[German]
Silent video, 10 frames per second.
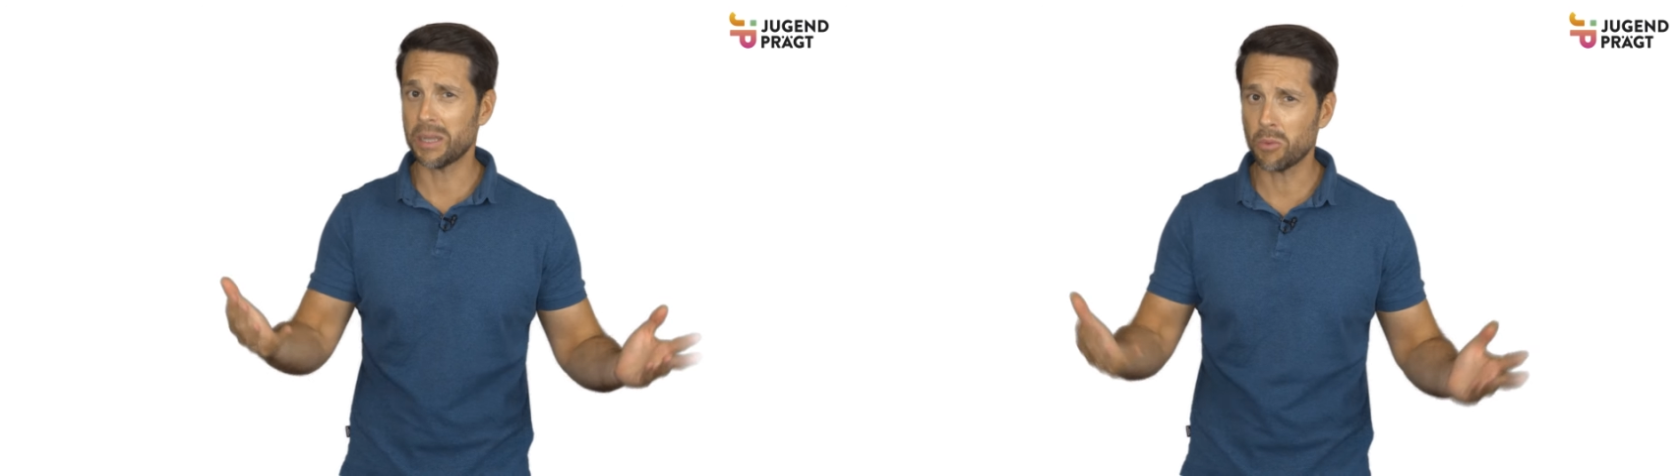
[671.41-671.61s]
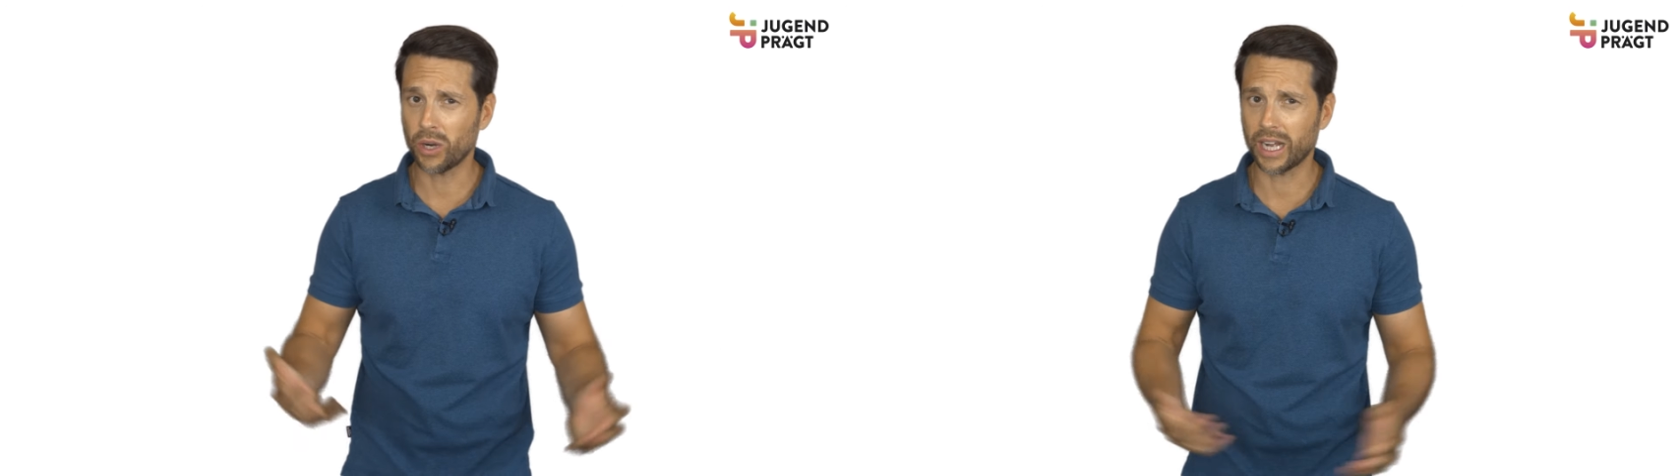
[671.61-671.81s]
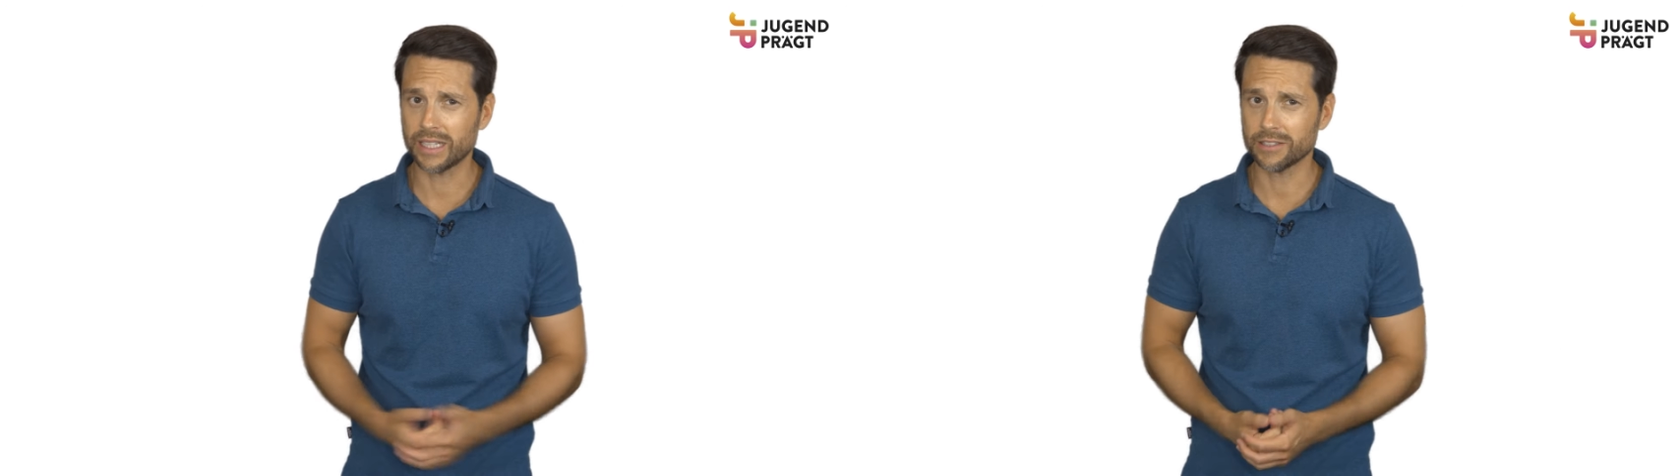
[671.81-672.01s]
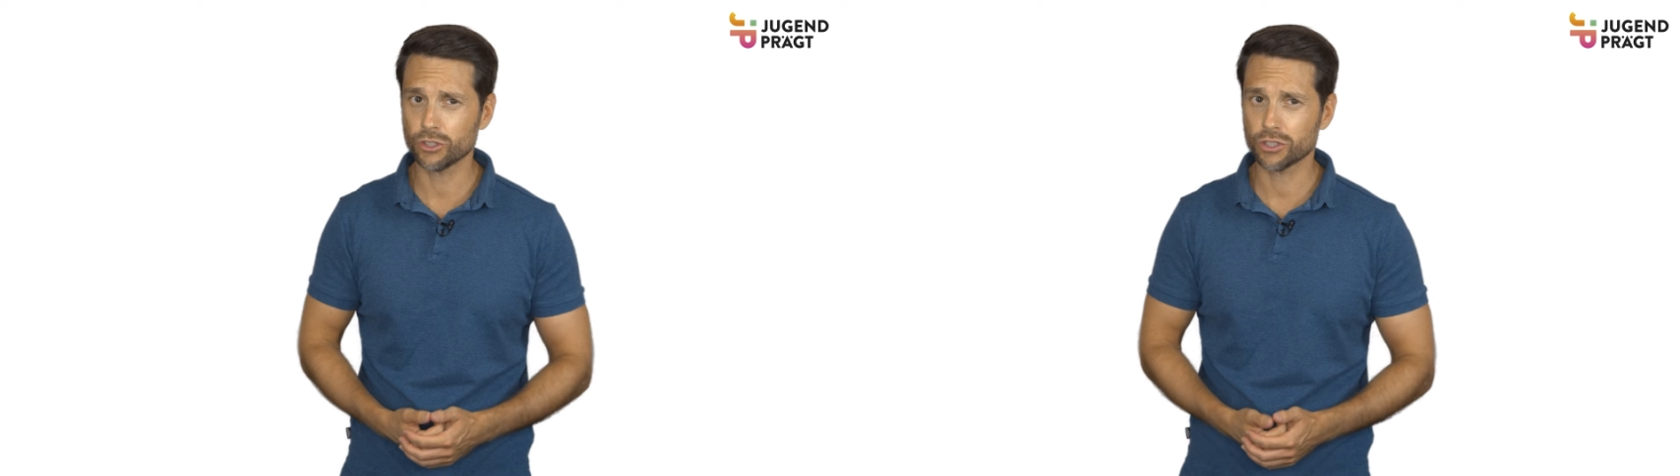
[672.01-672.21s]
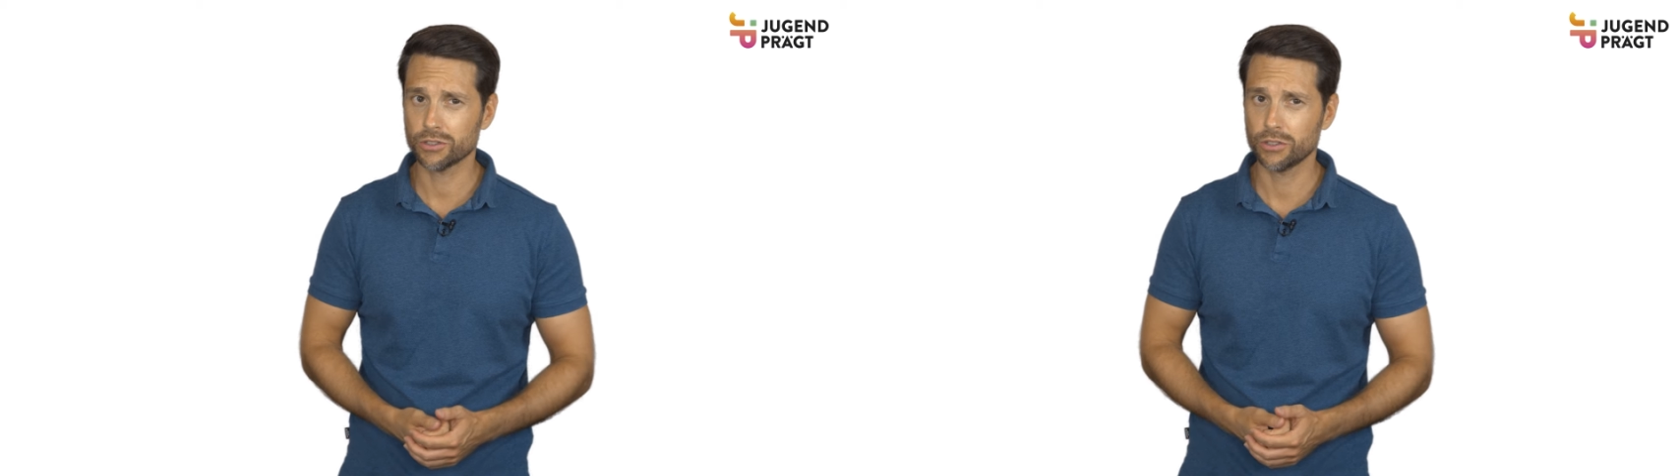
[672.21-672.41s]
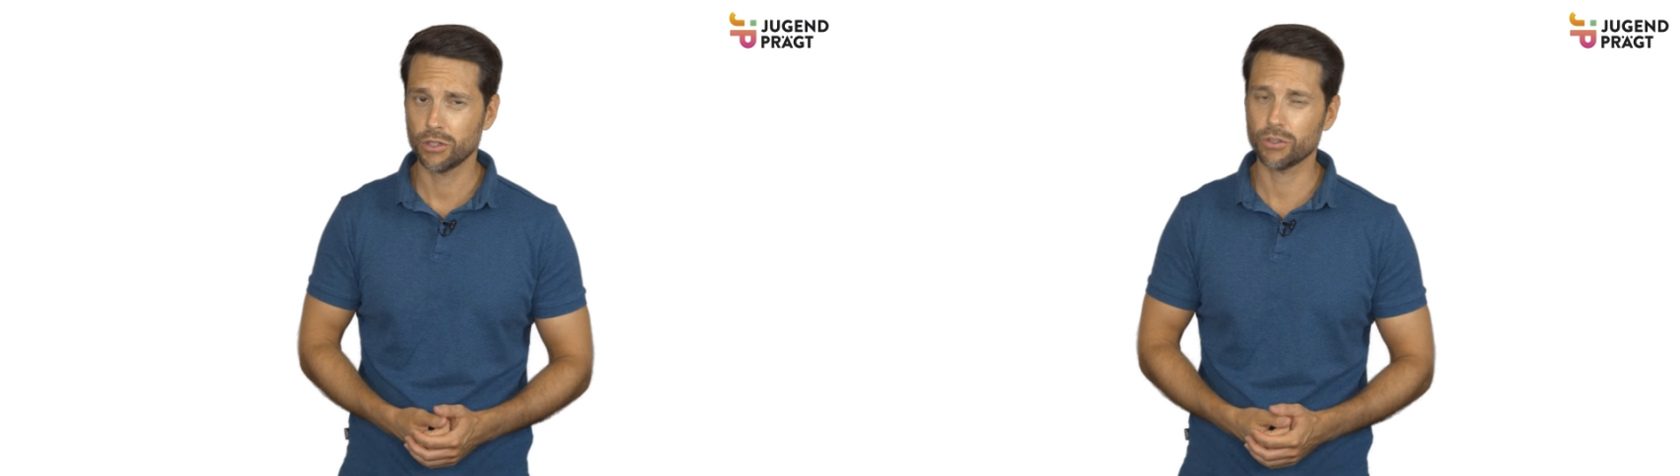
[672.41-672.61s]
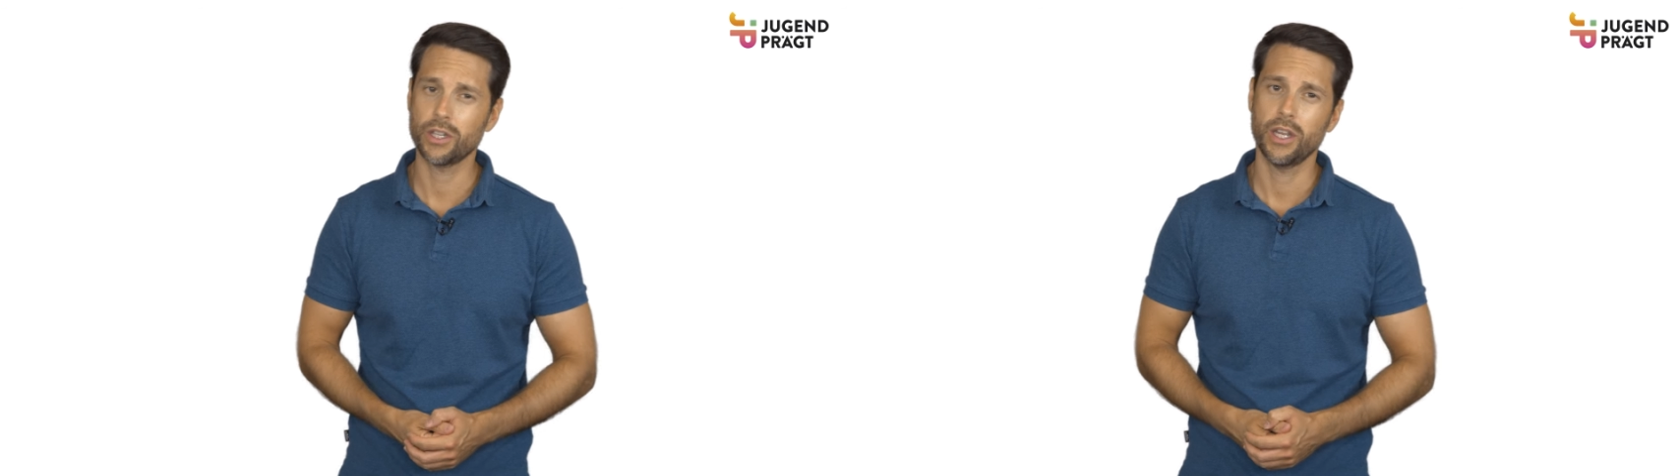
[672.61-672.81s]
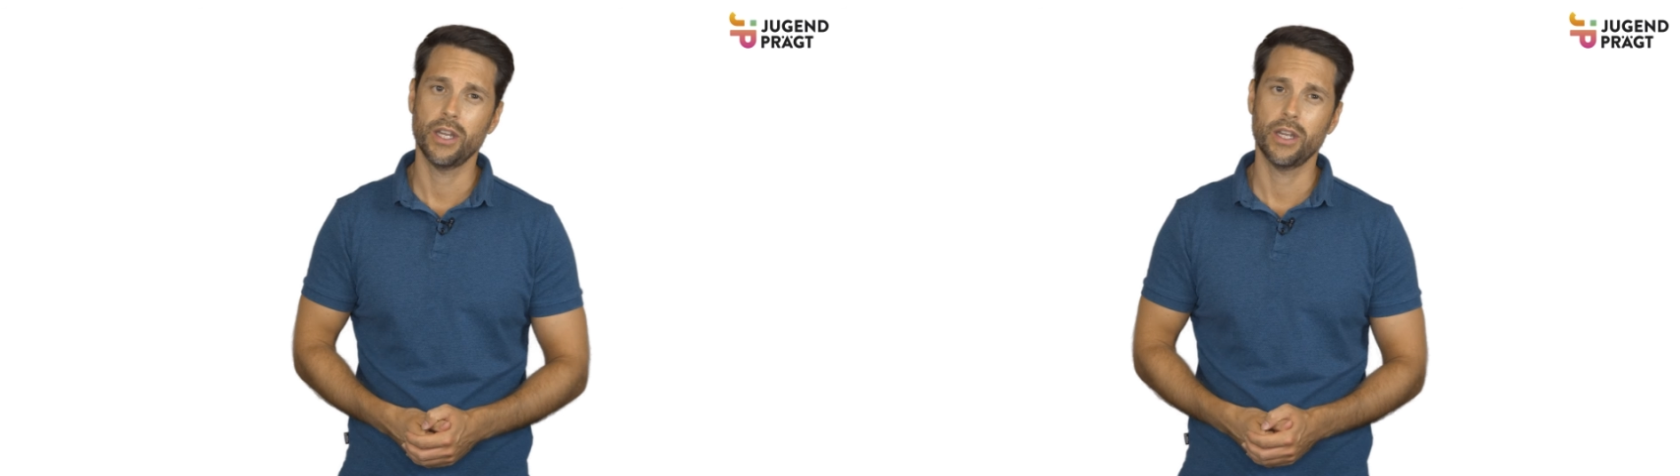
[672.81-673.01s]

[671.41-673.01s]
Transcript: demokratisch? Und